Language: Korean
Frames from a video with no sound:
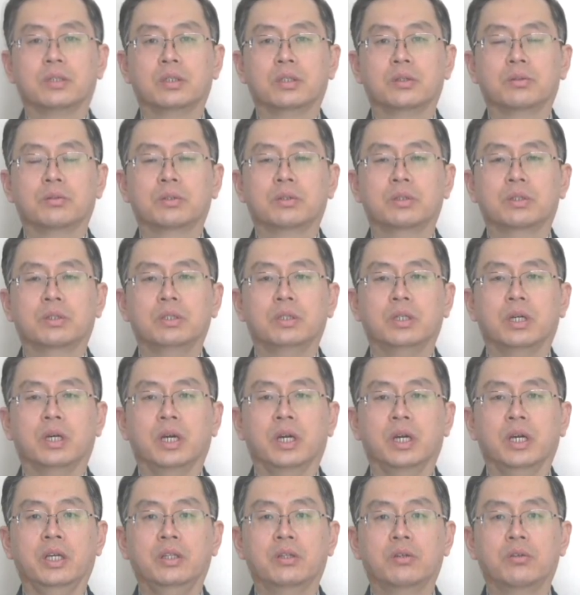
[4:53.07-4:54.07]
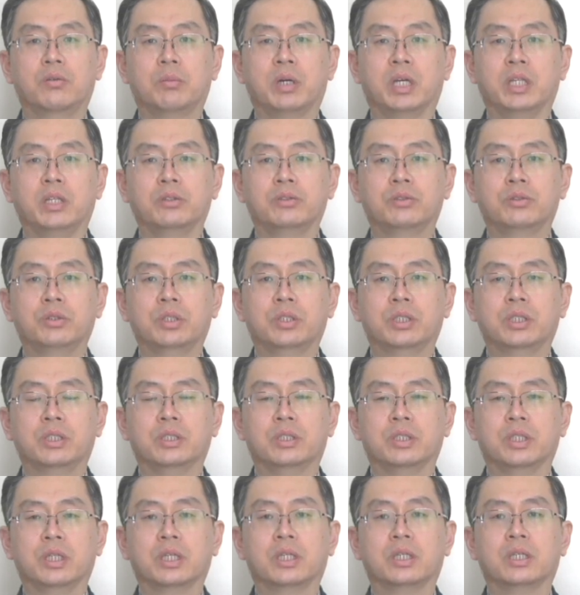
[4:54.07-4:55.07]
그리고 그를 애인으로 만들 수
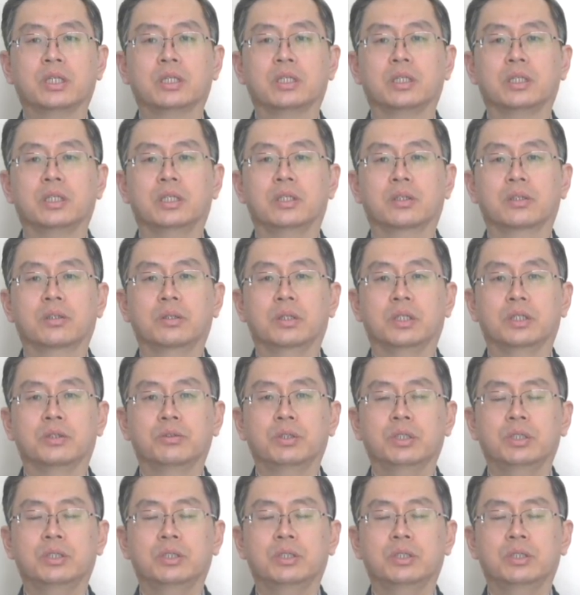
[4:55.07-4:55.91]
있겠느냐? 이렇게 될 수